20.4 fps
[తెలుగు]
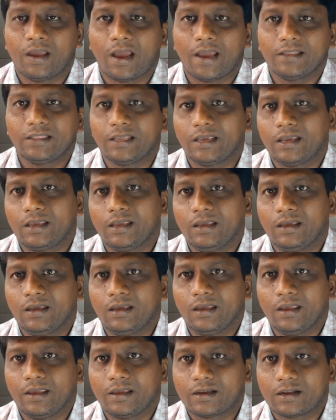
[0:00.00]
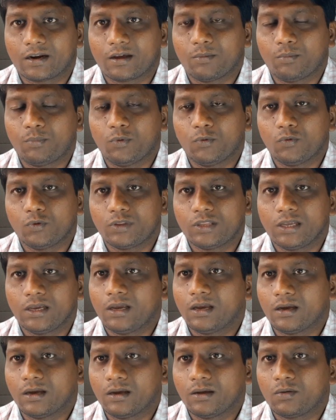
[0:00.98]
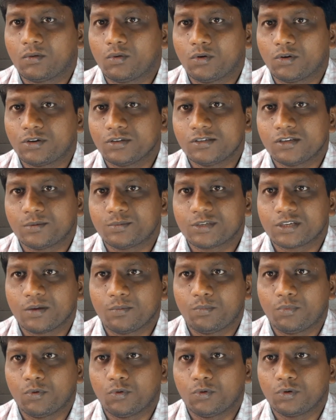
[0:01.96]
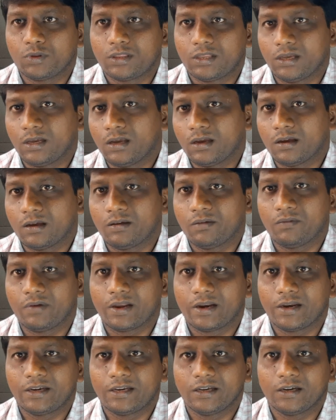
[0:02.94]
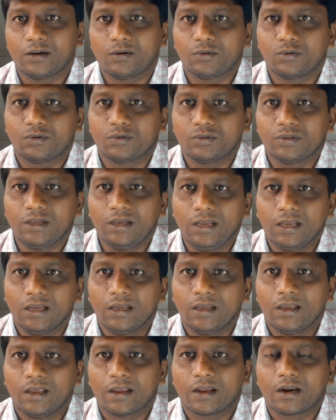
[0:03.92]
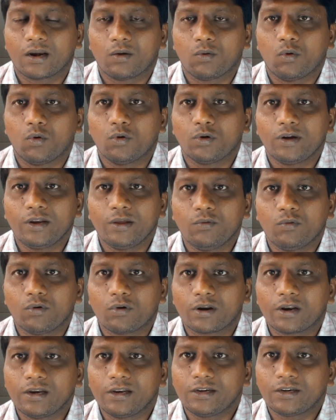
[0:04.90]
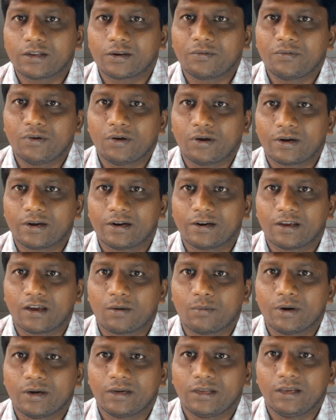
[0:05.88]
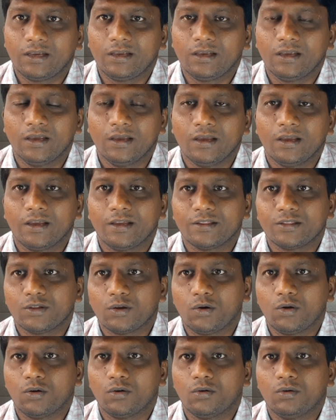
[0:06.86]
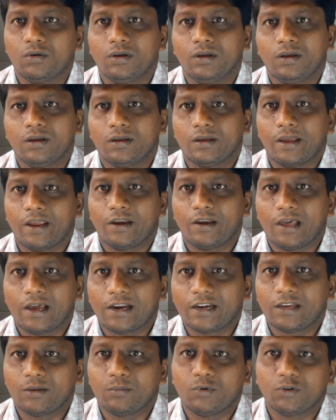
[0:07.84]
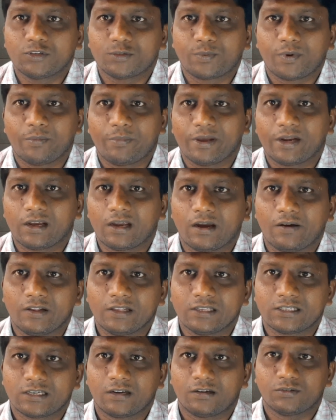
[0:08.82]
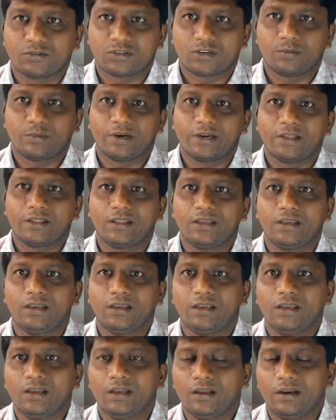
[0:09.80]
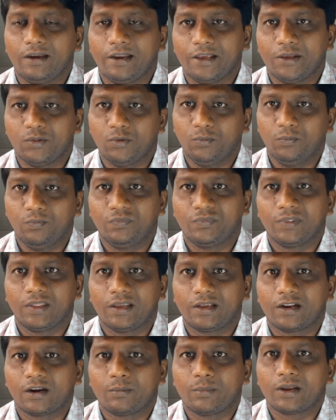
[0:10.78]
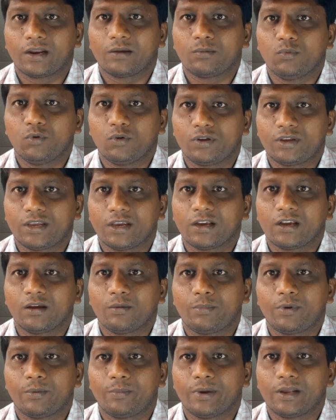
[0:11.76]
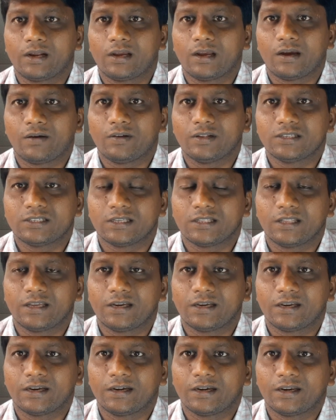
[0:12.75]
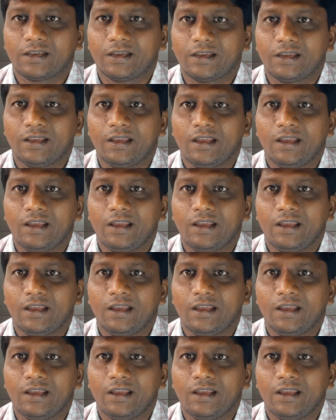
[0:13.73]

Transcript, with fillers: అయితే ఇక్కడ పూర్తిగా కోర్టు జాబ్స్కి పూర్తిగా వెరైటీగా ఉంటుంది ఇక్కడ ఓన్లీ ఓరల్ ఇంటర్వ్యూ అన్నారు కాబట్టి ఇందులో ఎలాంటి బుక్స్ ప్రిపేర్ కావాల్సిన అవసరం అనేది లేదు ఇక్కడ మనకు ముఖ్యంగా ప్రిపేర్ కావాల్సింది ఏంటంటే